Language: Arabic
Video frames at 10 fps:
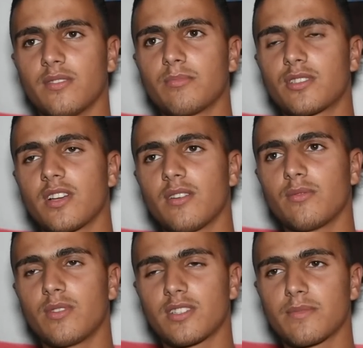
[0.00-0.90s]

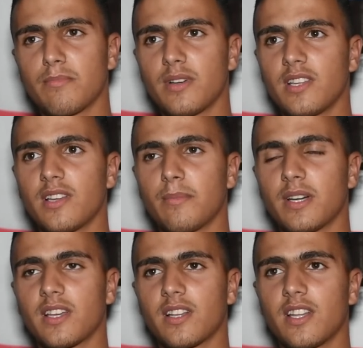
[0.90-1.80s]
مشاو ولا تمايا
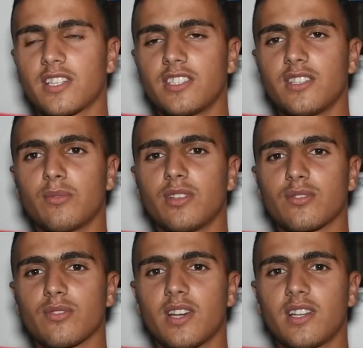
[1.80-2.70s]
مع داك العشيه ولا
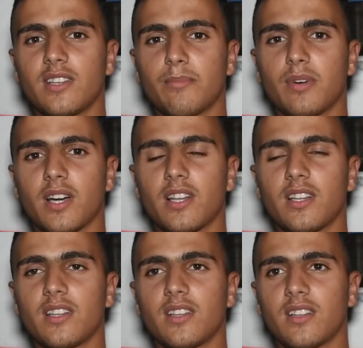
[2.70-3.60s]
صون عليا با قال
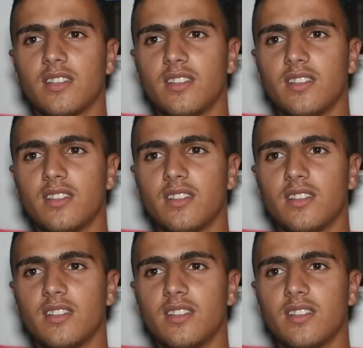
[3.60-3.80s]
لي